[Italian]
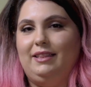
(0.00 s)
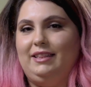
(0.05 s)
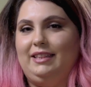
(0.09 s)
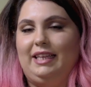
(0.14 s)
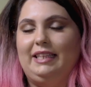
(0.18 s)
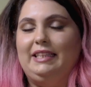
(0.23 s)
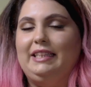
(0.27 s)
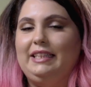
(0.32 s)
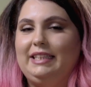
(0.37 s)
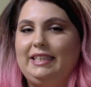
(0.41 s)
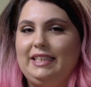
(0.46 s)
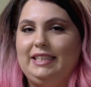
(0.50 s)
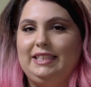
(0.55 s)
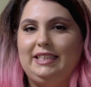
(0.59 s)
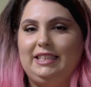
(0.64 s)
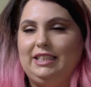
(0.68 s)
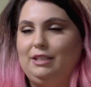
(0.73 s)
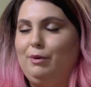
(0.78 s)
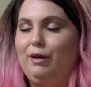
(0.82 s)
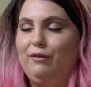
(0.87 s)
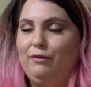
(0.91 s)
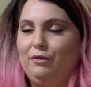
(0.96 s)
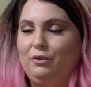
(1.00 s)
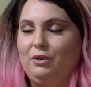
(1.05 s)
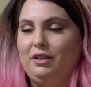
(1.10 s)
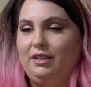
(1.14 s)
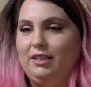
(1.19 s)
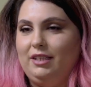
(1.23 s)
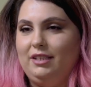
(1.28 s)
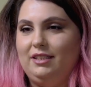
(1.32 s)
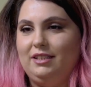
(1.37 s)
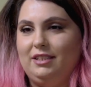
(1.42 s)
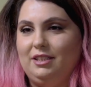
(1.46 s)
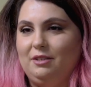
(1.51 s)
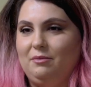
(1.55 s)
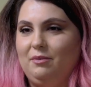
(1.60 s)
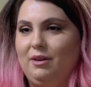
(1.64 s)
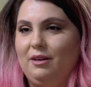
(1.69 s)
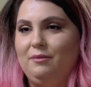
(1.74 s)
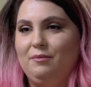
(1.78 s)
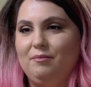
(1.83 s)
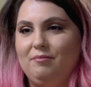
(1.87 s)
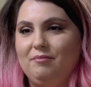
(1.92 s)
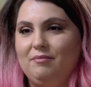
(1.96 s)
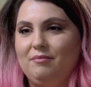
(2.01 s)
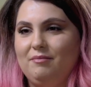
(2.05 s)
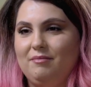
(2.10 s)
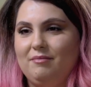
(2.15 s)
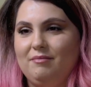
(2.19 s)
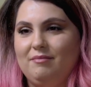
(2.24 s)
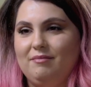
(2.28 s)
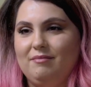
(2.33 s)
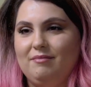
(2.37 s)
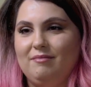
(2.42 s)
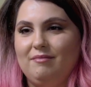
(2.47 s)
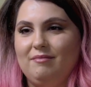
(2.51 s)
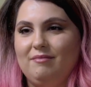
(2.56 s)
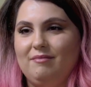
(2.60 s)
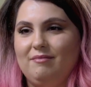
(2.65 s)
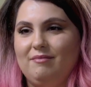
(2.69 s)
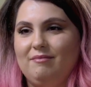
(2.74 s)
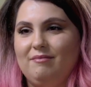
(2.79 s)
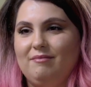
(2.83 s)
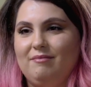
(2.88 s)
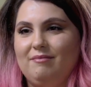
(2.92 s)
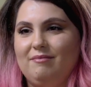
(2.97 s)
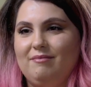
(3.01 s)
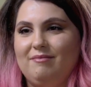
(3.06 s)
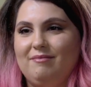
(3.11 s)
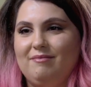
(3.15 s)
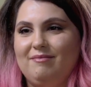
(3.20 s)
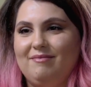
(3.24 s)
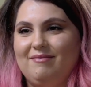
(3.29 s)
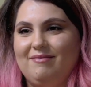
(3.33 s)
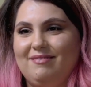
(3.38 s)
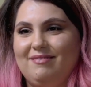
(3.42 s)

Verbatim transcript: tantissime e fortissime. Certo, immagino.